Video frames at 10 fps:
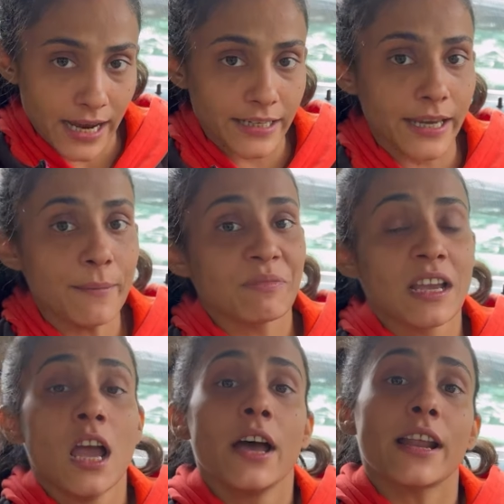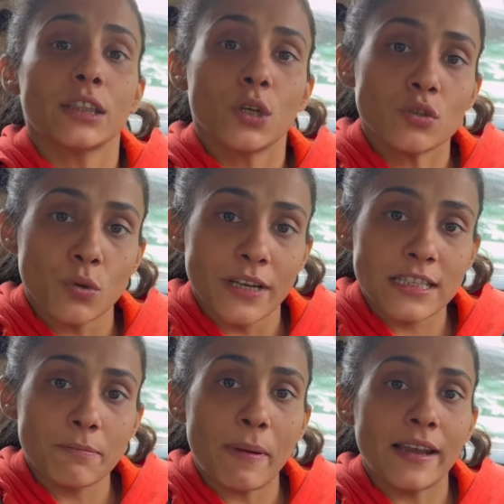आइए रात को सोने
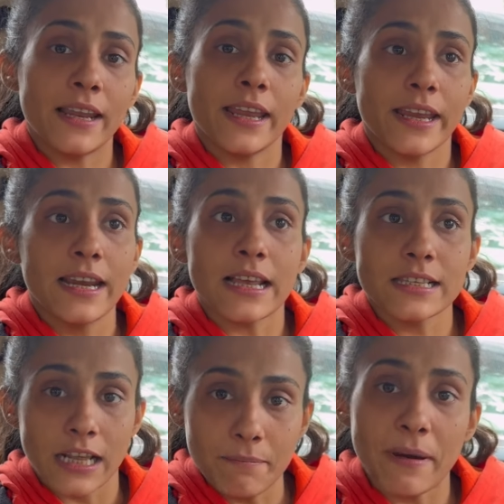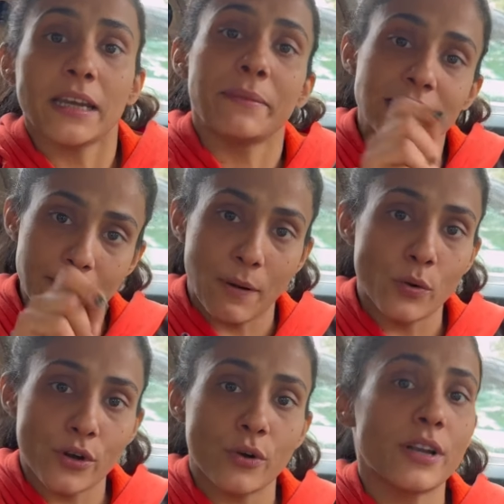से पहले एक गिलास गर्म पानी में इसके
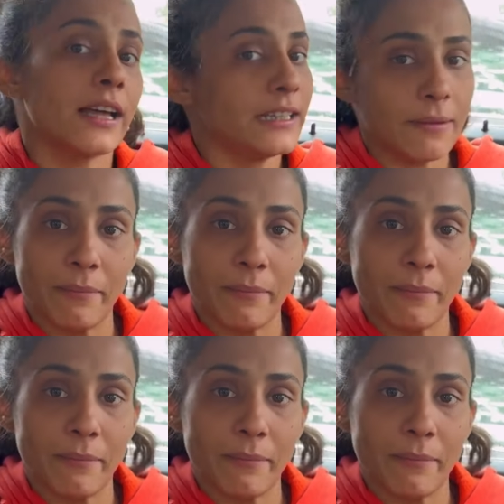पाउडर को डालिए